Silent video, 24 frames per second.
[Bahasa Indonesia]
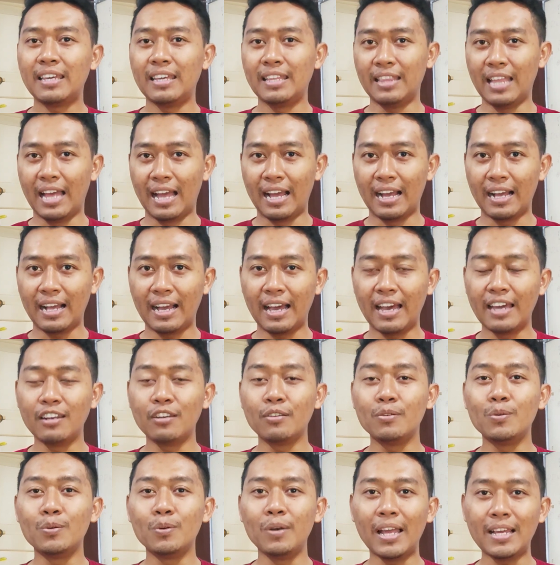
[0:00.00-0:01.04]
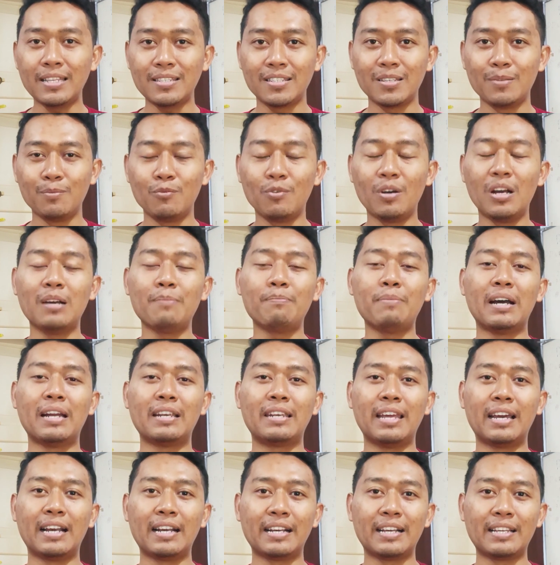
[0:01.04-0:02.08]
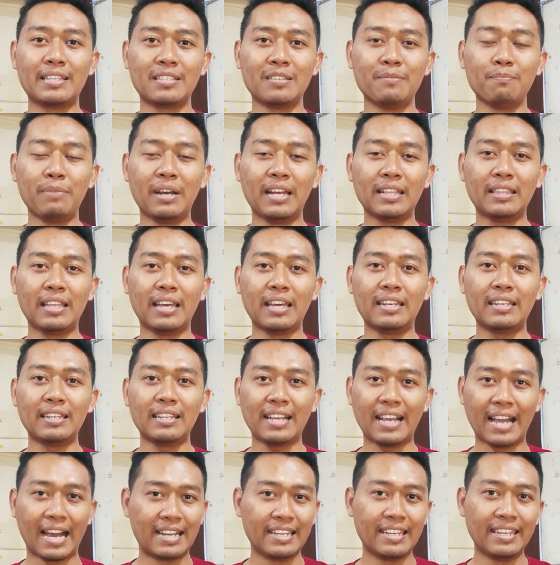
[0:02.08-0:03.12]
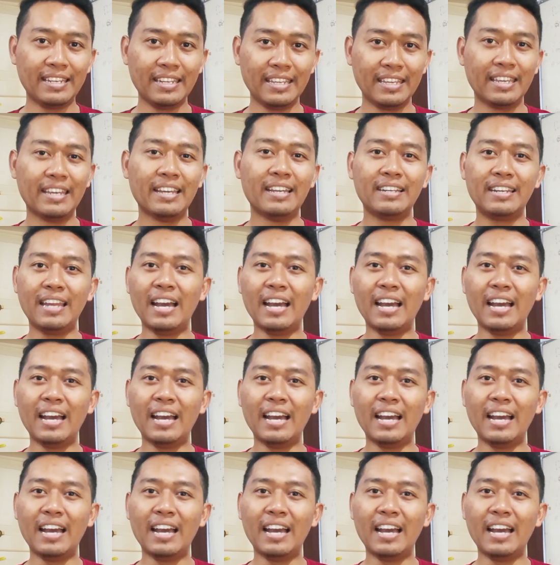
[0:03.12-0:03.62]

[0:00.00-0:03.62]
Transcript: Kita akan ulas semua pada kesempatan kali ini